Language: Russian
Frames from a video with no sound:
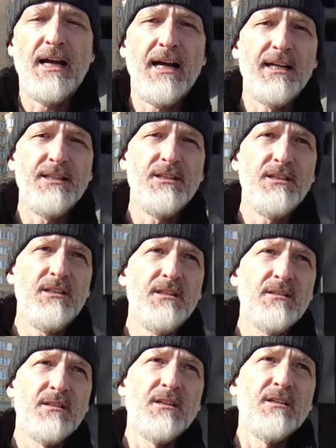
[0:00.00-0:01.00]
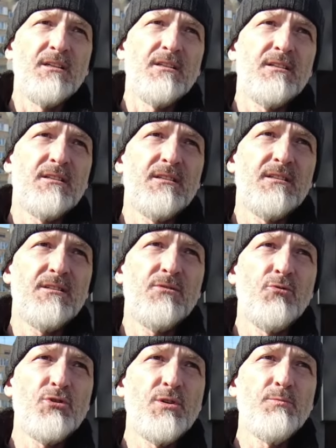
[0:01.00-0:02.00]
они э,
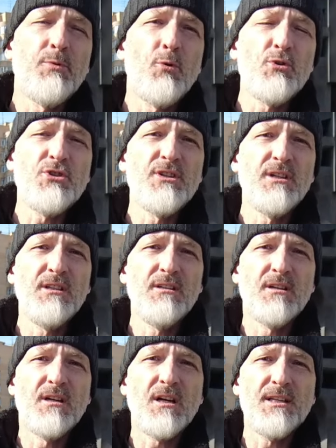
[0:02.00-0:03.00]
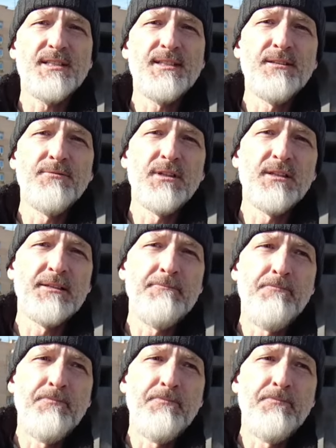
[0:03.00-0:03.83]
очень прочные, красивые,